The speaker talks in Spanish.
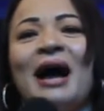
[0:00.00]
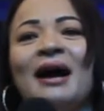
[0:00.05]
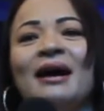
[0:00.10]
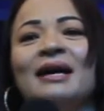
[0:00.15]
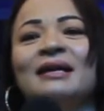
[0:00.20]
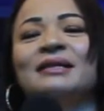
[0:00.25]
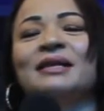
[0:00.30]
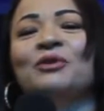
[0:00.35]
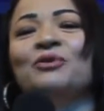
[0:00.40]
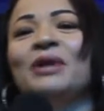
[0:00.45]

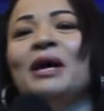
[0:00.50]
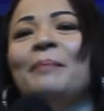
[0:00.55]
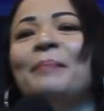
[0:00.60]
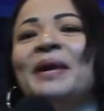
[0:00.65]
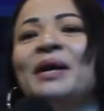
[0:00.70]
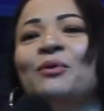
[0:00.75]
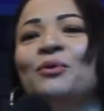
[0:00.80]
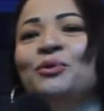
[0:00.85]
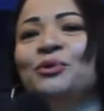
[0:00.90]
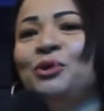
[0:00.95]
Hágase una
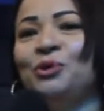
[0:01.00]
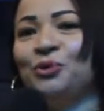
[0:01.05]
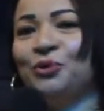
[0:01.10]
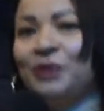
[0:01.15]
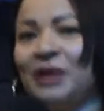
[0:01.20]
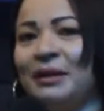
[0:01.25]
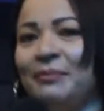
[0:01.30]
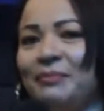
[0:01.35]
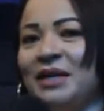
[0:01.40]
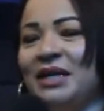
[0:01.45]
pregunta
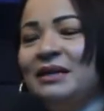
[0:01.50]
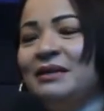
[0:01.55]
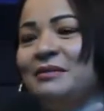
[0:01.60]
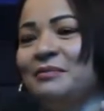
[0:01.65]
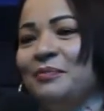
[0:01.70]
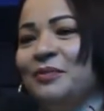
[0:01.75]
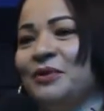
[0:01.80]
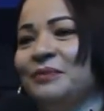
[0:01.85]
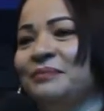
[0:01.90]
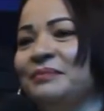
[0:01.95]
usted
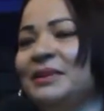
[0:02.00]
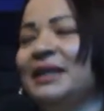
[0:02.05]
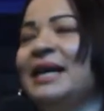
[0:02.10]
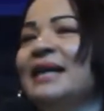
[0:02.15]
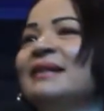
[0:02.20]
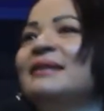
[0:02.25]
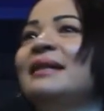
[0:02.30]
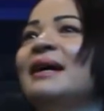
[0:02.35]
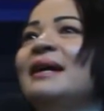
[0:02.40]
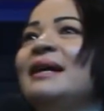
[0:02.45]
mismo. ¿Qué
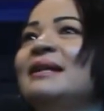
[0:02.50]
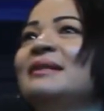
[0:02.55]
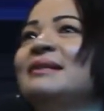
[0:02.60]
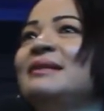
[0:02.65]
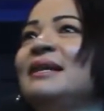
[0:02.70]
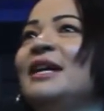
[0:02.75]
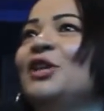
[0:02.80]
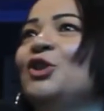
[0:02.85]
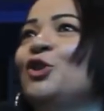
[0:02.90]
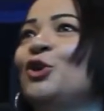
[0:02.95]
estaré
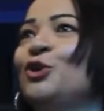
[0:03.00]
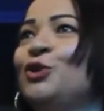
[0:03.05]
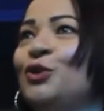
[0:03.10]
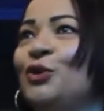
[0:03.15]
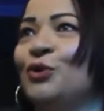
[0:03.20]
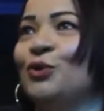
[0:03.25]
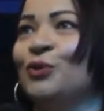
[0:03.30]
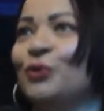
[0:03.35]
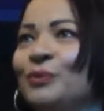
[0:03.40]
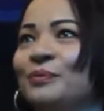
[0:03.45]
siendo
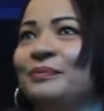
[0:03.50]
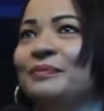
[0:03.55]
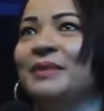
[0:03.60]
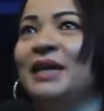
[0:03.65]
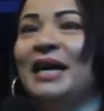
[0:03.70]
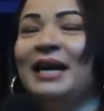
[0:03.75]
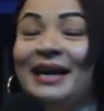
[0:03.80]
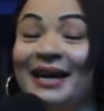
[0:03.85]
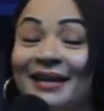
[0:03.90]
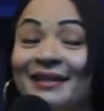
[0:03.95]
yo
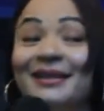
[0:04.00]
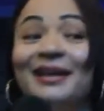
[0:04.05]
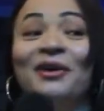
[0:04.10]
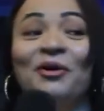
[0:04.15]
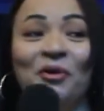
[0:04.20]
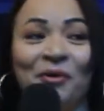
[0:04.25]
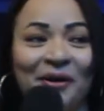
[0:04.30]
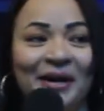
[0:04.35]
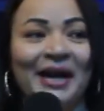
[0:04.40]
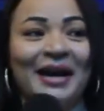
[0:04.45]
en este
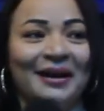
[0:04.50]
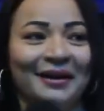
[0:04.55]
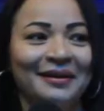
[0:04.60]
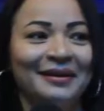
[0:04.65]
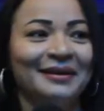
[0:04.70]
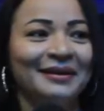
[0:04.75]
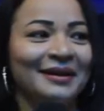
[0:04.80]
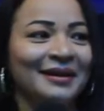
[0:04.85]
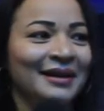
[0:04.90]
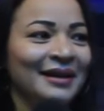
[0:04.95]
corral?
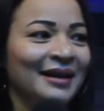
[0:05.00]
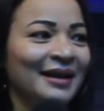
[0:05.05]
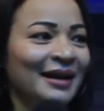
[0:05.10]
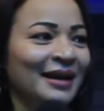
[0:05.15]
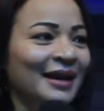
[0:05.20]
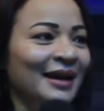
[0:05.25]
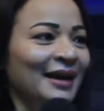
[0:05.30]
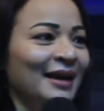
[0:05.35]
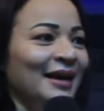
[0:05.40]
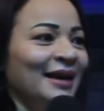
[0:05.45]

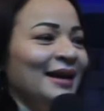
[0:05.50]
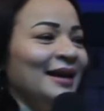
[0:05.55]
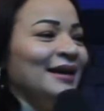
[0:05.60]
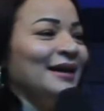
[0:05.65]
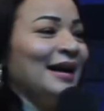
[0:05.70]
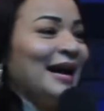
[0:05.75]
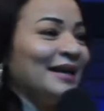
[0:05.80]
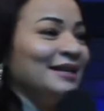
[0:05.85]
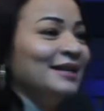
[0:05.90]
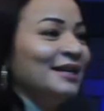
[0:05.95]

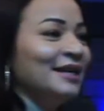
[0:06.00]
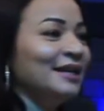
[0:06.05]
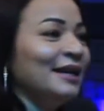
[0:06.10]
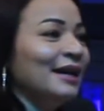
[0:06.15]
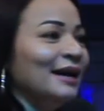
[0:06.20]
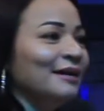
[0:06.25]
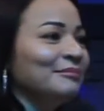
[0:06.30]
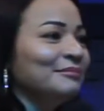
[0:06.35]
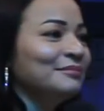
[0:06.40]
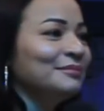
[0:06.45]
¿Gallina
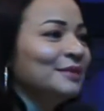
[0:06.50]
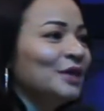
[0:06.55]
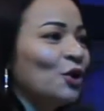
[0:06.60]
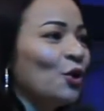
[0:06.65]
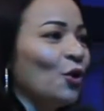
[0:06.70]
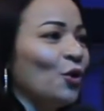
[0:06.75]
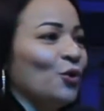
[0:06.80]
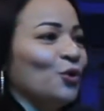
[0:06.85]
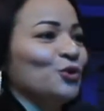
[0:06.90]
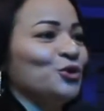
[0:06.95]

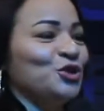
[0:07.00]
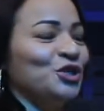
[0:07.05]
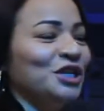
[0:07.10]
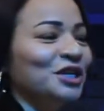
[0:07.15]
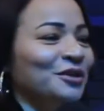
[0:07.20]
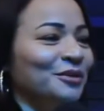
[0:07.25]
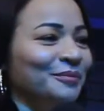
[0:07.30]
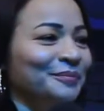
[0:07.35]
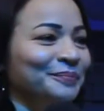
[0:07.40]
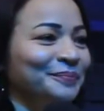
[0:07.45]
o
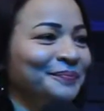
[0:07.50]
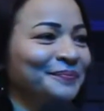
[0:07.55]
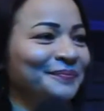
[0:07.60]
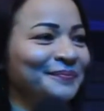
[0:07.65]
cochino?